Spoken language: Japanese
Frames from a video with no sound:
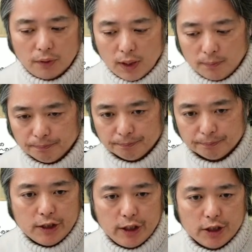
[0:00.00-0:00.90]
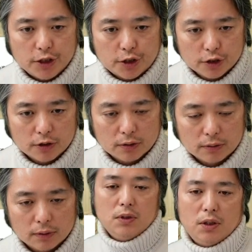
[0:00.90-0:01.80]
日はステージ2、
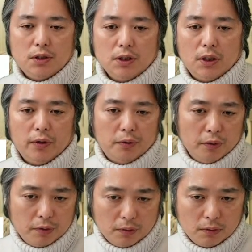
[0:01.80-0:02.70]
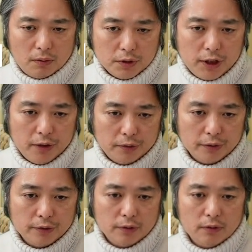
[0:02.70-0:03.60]
残せる神経は極力残していく
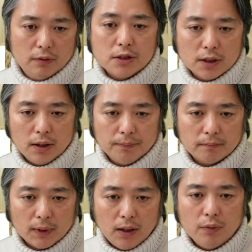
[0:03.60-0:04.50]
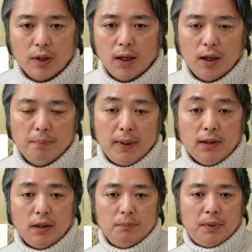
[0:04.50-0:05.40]
という断髄、あるいは
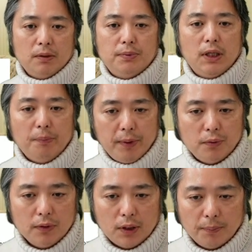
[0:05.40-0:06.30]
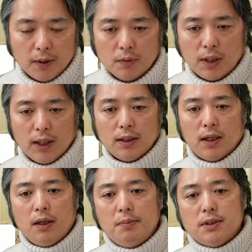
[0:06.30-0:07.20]
バイタルパルプセラピーといった、まあ、いろんな言い
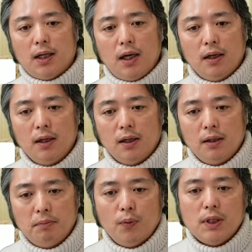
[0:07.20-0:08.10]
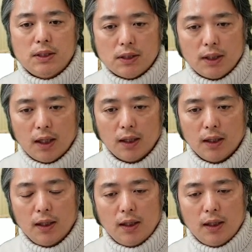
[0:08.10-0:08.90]
方がありますが、まあ、同じですね、